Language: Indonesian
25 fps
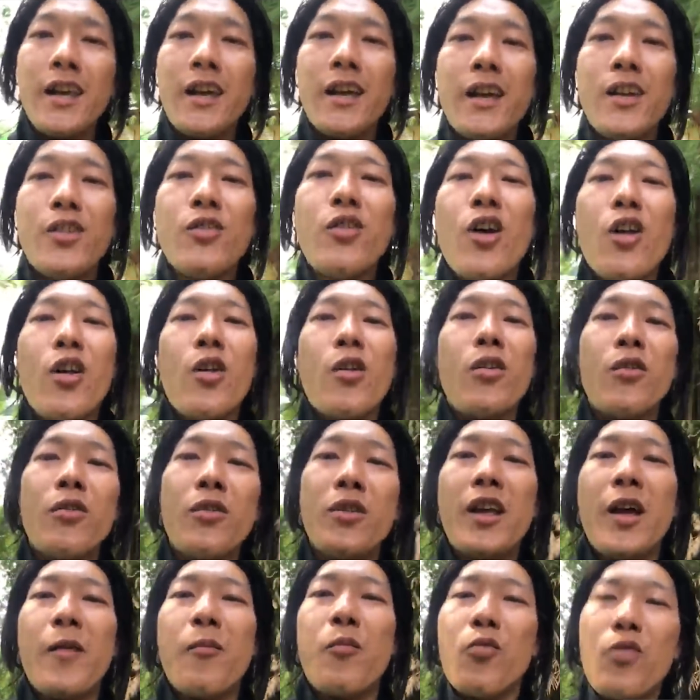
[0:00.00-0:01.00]
Itu kalau
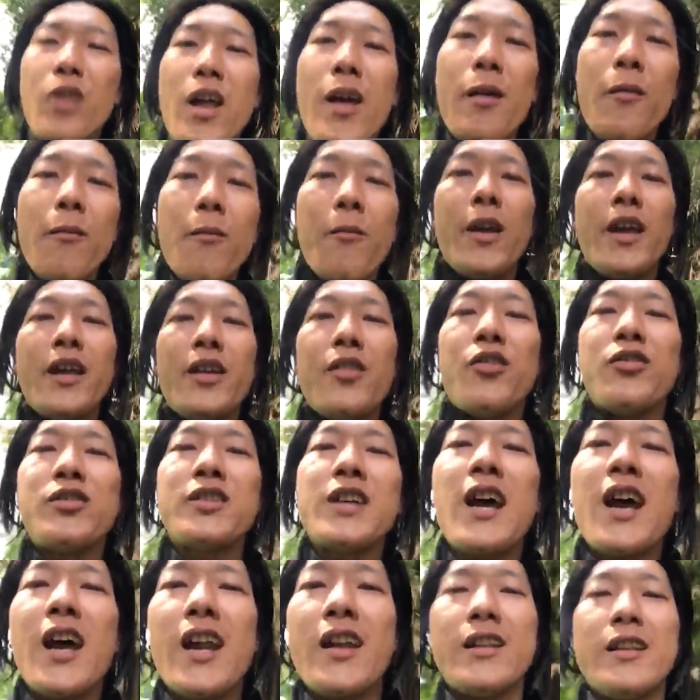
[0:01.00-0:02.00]
dia pulang,
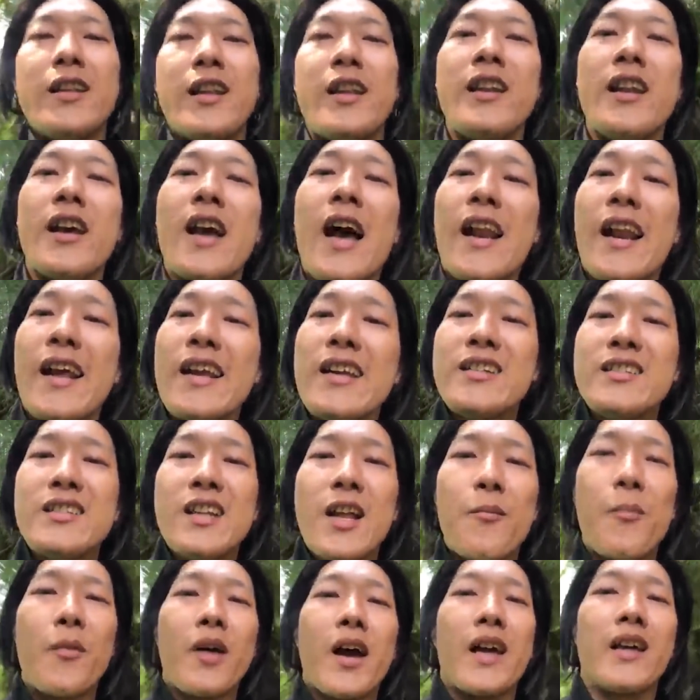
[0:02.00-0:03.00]
Indonesia akan menjadi negara
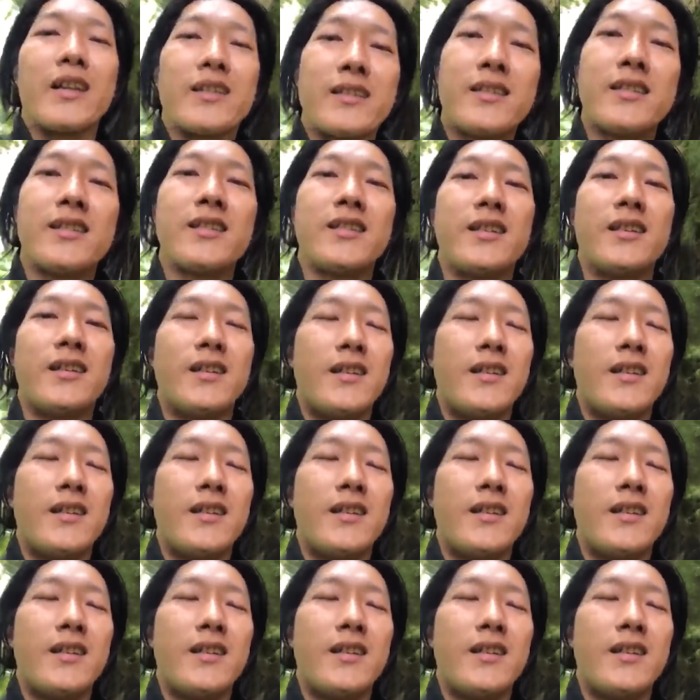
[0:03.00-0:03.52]
Islam, guys